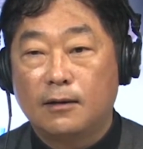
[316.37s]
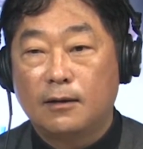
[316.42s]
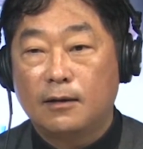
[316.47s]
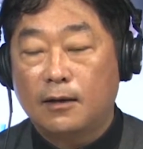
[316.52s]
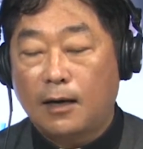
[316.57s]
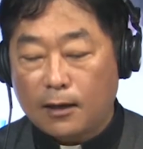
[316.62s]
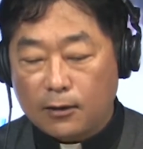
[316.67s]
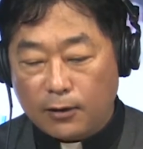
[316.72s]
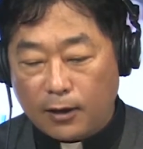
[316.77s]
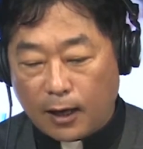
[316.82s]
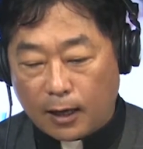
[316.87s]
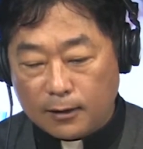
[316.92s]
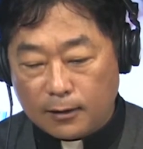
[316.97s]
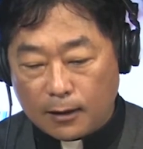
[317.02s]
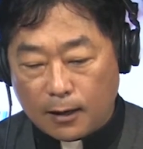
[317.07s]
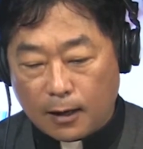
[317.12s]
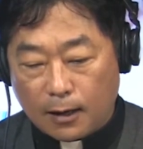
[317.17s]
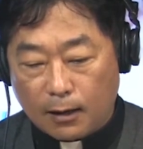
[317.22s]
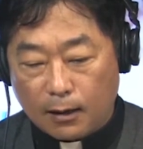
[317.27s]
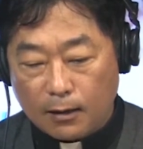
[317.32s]
라는 게
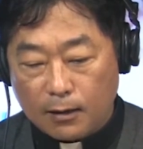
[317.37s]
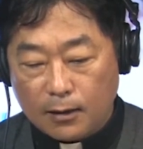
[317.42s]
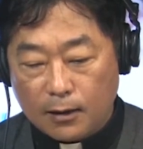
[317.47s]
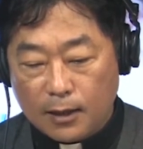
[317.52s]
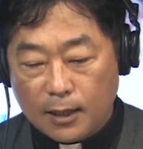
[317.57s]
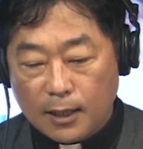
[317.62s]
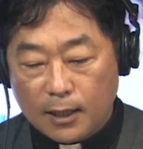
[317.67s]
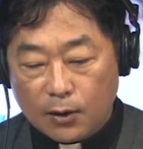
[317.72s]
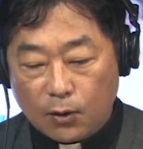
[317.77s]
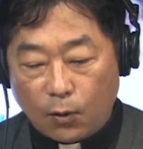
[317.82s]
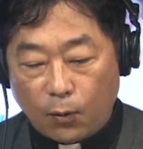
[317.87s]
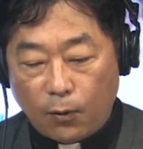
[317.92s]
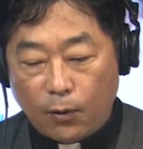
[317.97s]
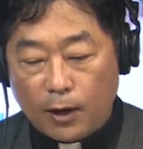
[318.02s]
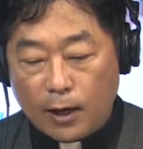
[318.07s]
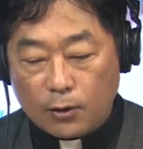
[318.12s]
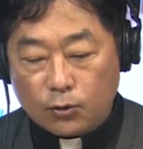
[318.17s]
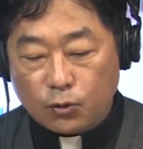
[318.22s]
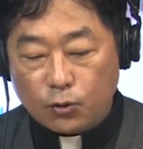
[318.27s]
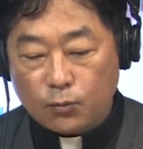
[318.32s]
아니라
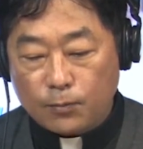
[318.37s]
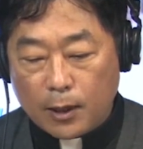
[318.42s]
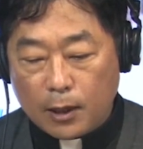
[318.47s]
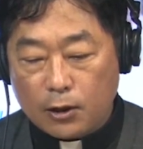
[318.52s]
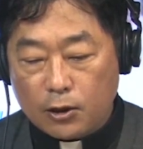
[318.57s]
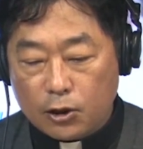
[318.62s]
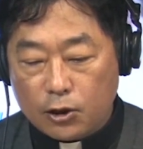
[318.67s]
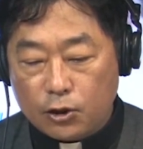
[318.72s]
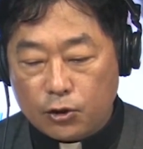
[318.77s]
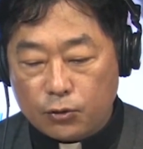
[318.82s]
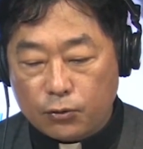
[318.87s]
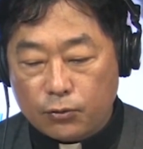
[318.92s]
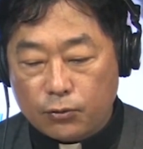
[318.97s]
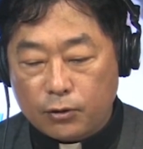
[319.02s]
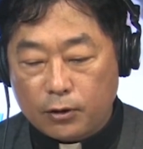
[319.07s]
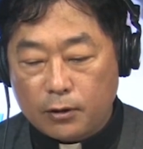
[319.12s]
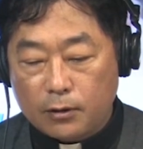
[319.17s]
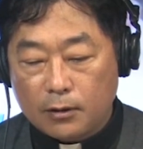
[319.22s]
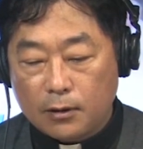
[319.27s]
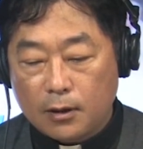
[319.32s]
교회의 수많은
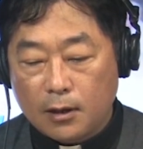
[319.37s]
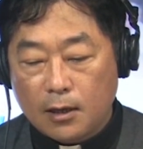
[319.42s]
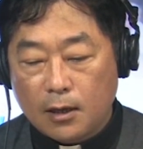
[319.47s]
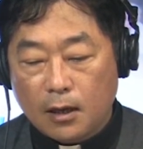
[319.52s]
이슈들은